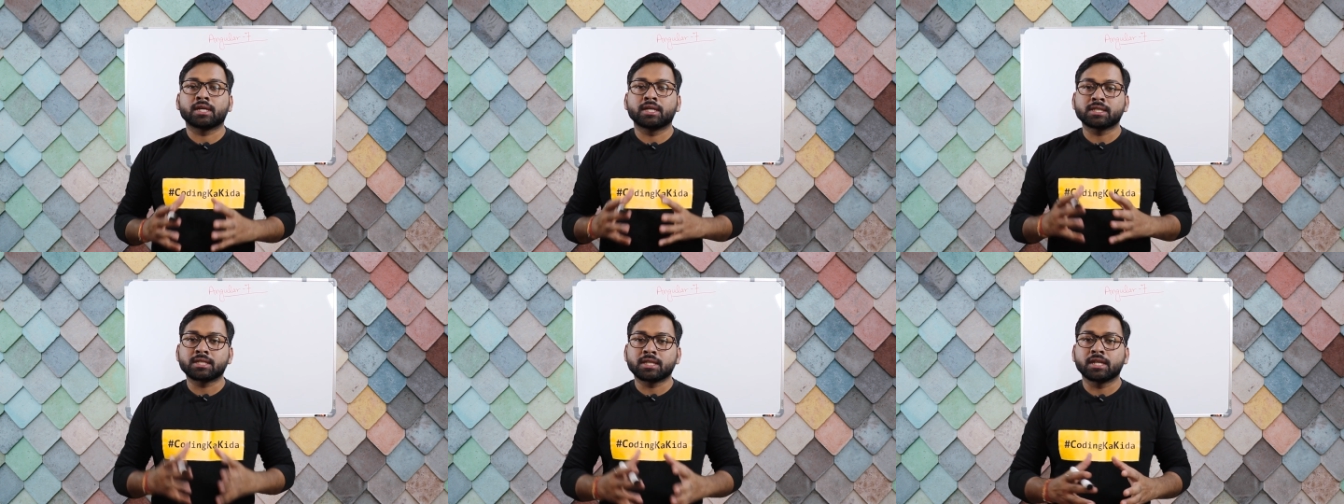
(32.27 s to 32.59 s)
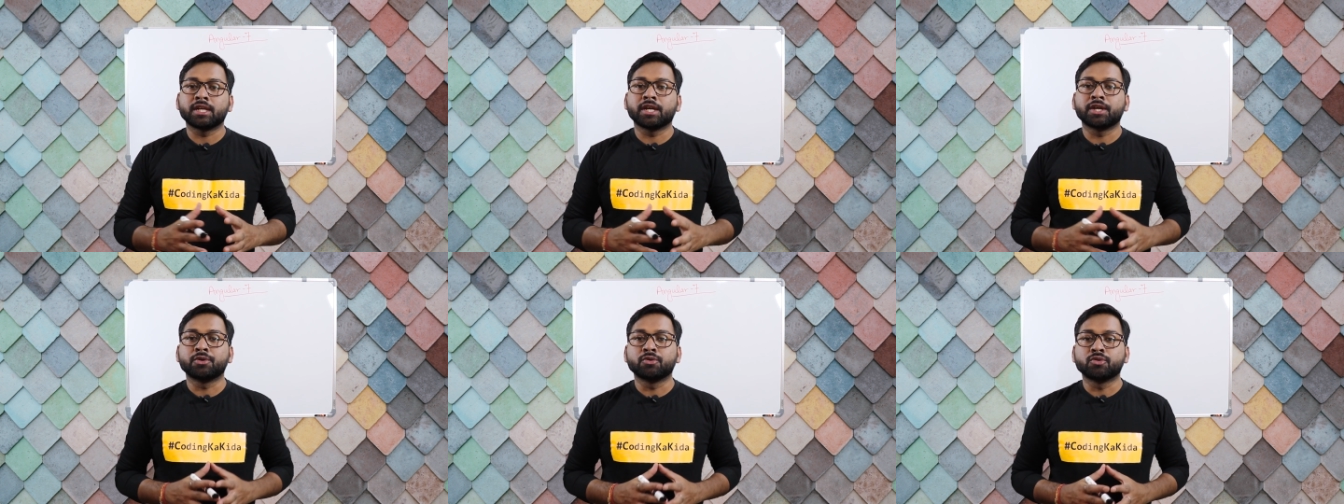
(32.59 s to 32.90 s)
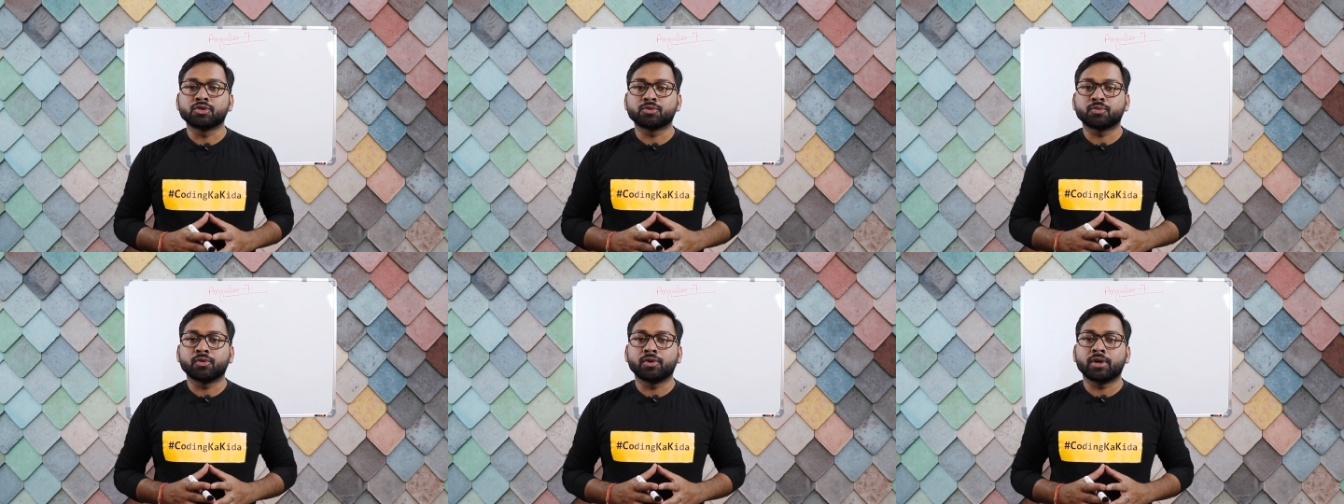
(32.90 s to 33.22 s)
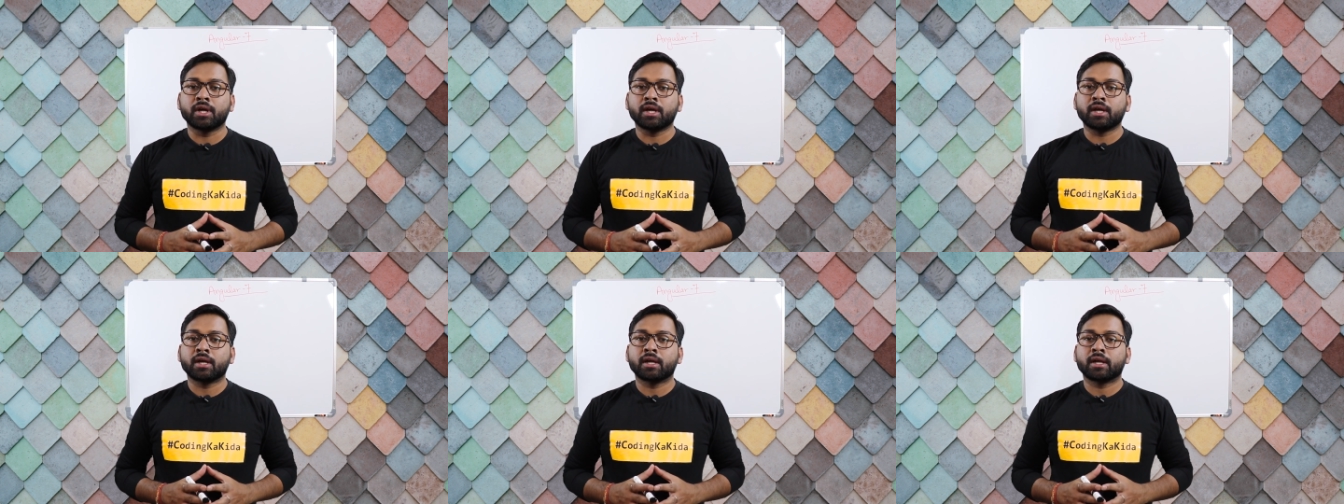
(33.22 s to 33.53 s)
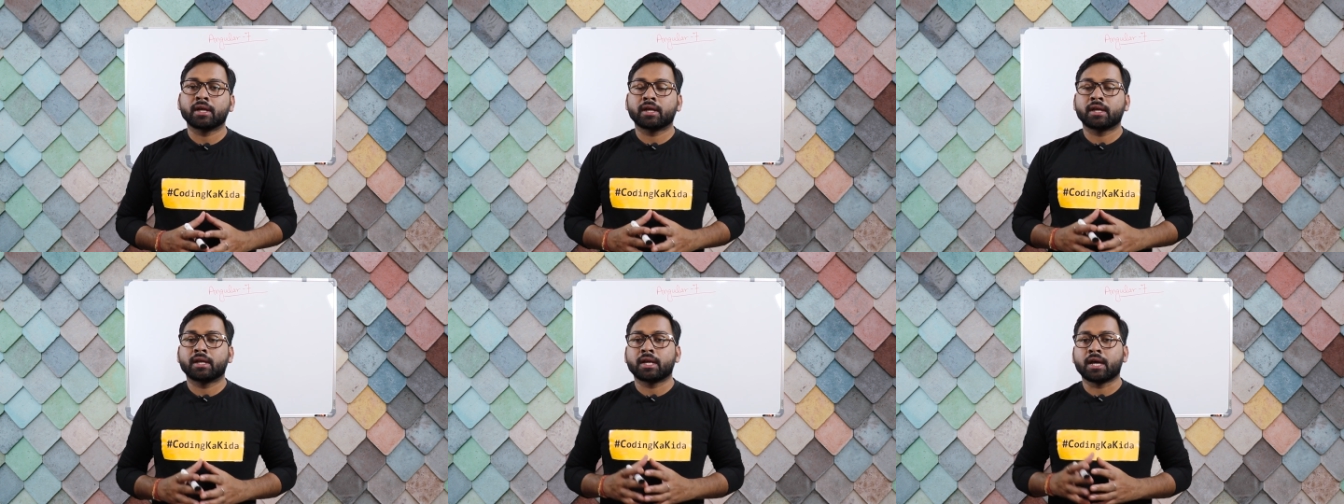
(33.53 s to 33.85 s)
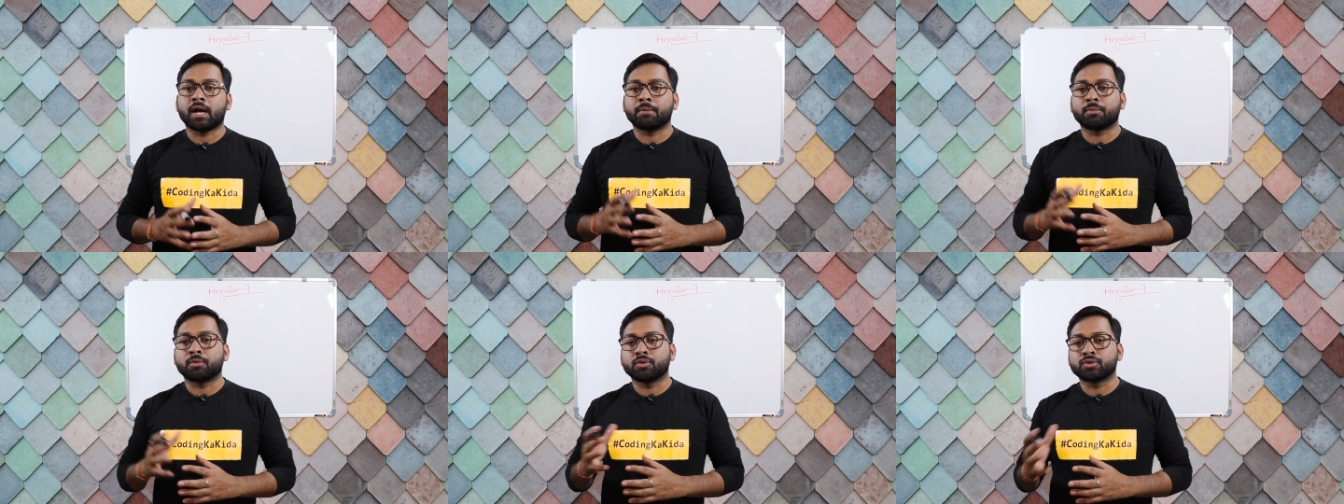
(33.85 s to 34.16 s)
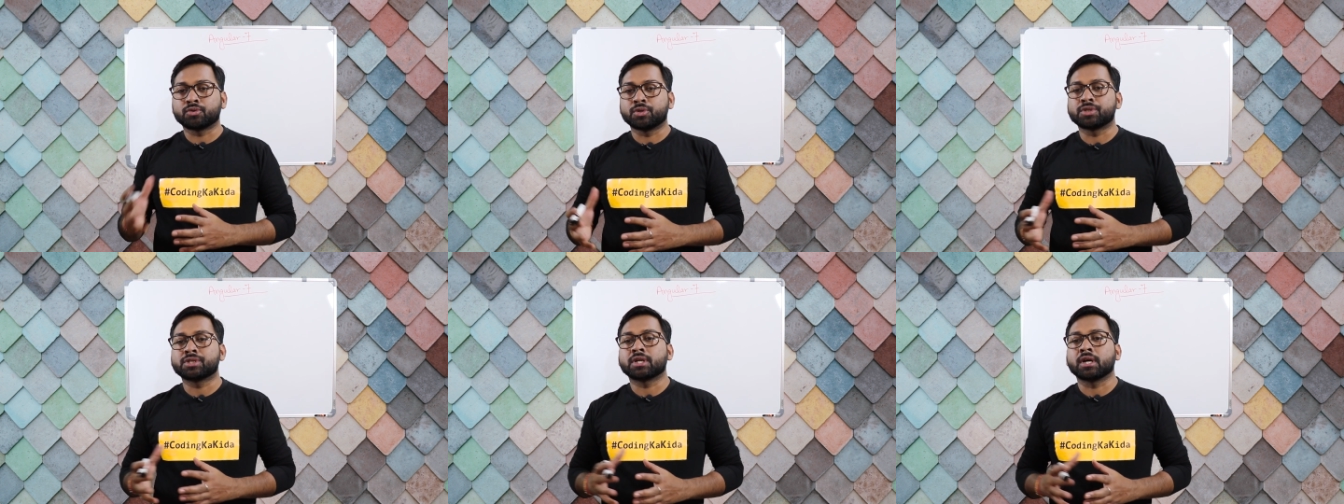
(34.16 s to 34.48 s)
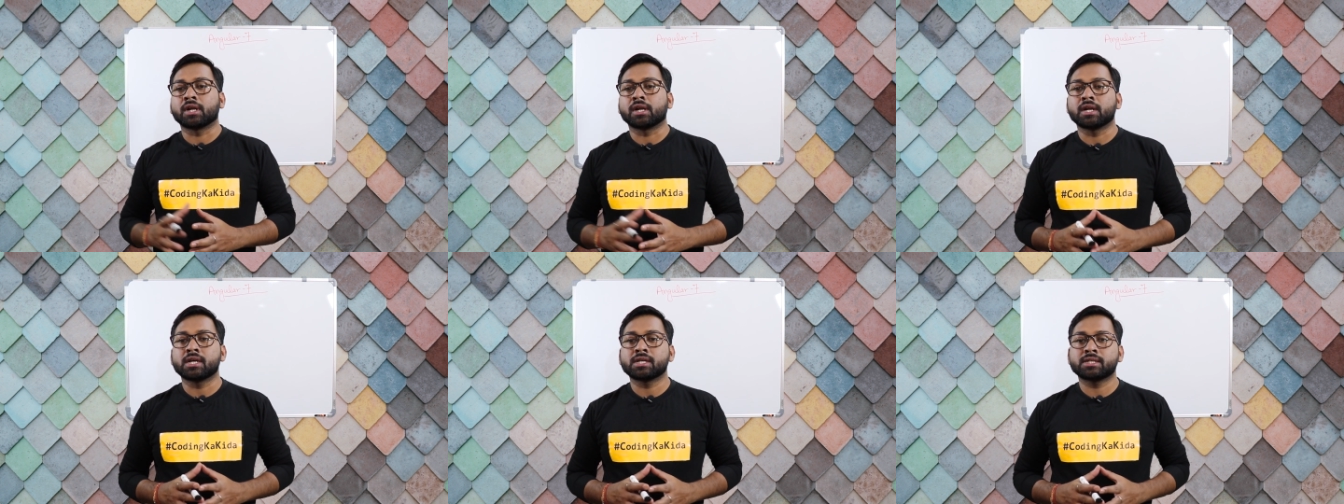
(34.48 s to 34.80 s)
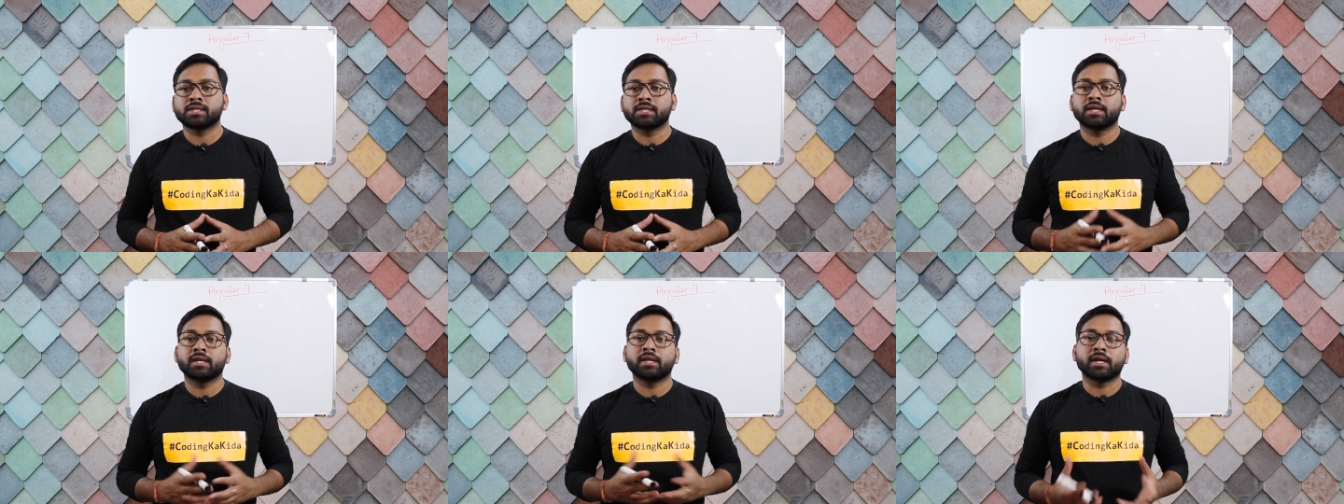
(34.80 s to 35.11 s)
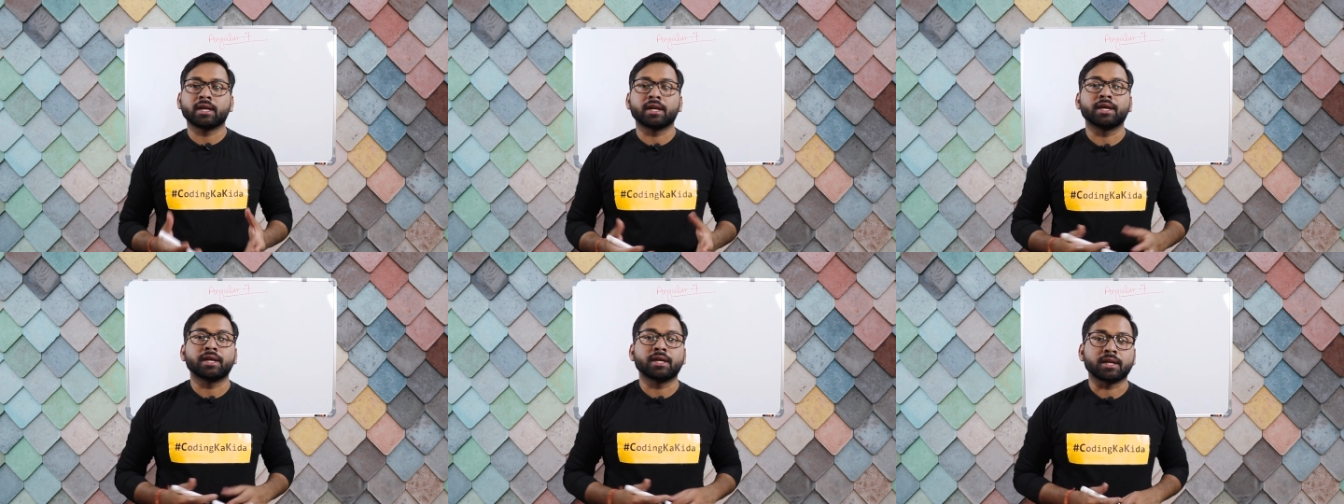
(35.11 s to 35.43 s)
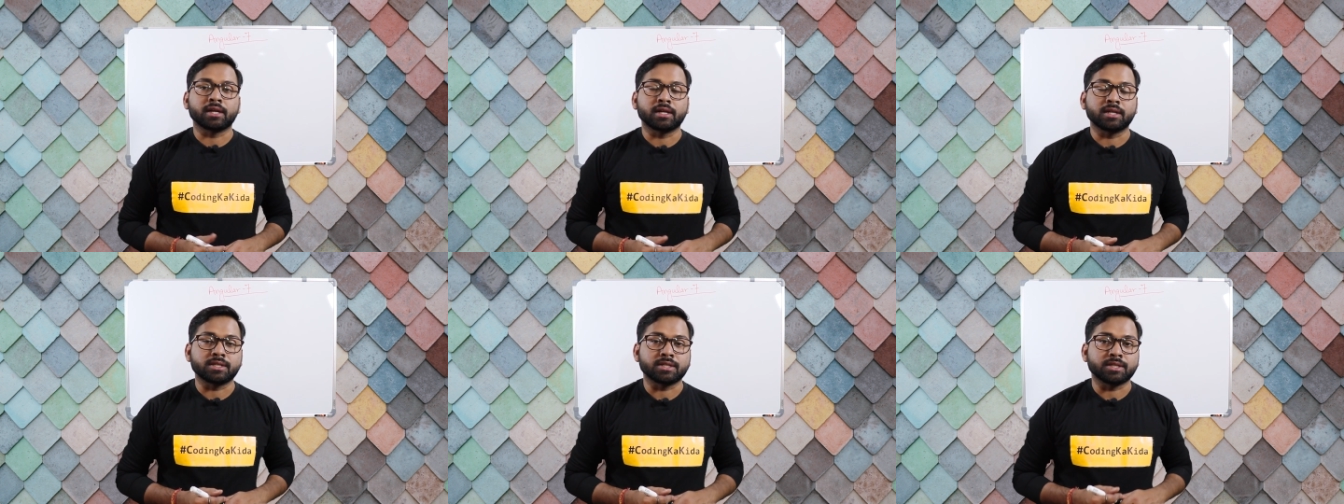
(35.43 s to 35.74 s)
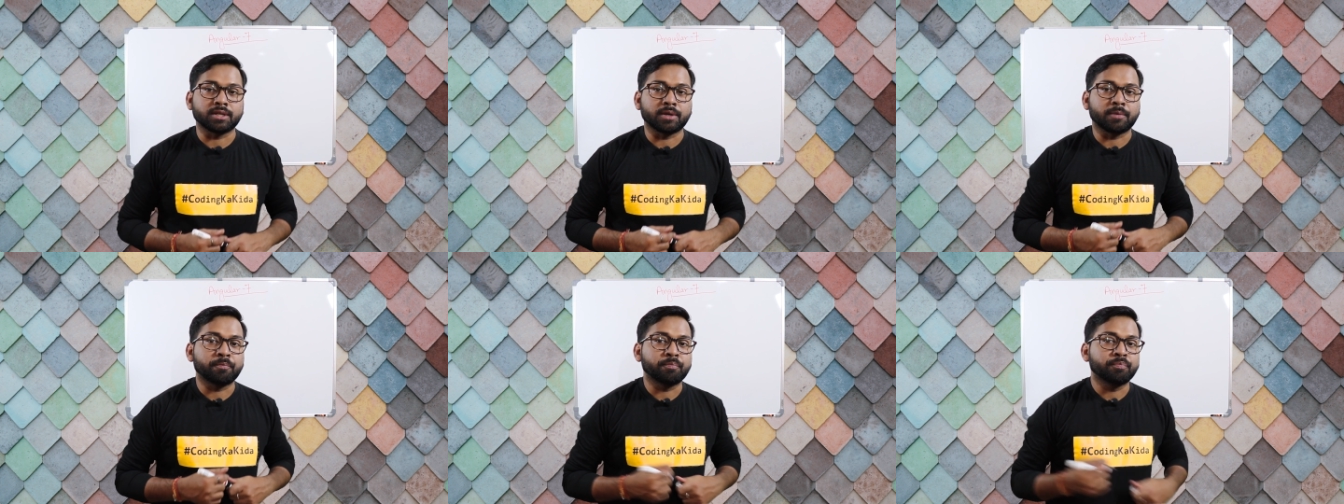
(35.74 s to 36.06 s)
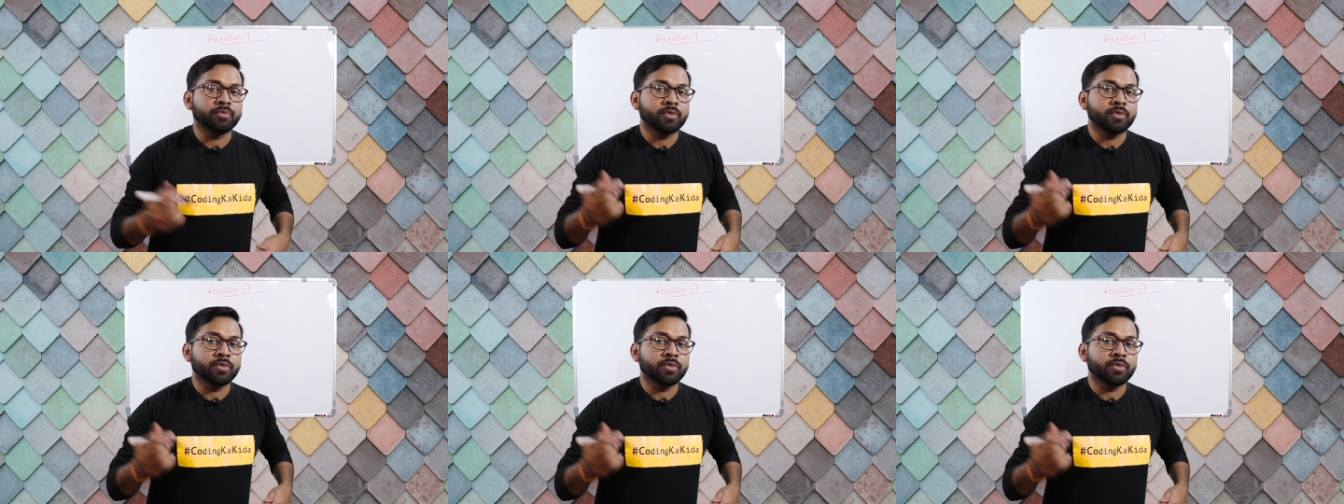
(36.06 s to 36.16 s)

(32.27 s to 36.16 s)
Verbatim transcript: किस लिए यूज़फुल है क्या आपको स्विच करना चाहिए या नहीं करना चाहिए